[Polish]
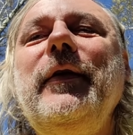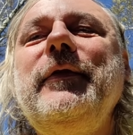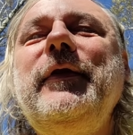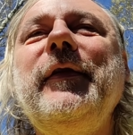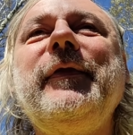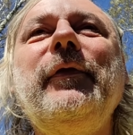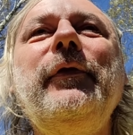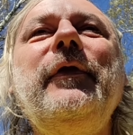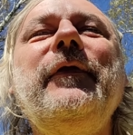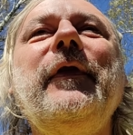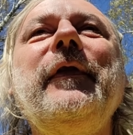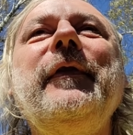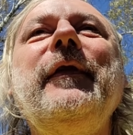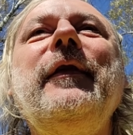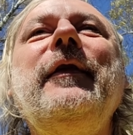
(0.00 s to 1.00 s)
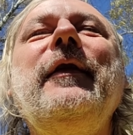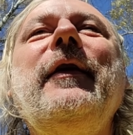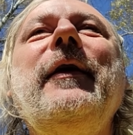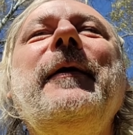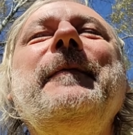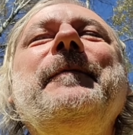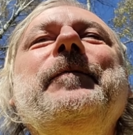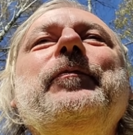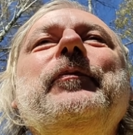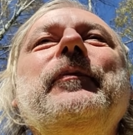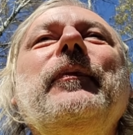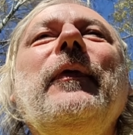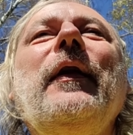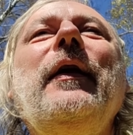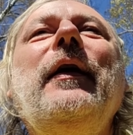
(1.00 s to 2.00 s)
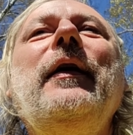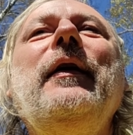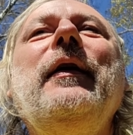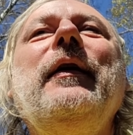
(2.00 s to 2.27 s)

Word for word: nie są inwazyjne, e,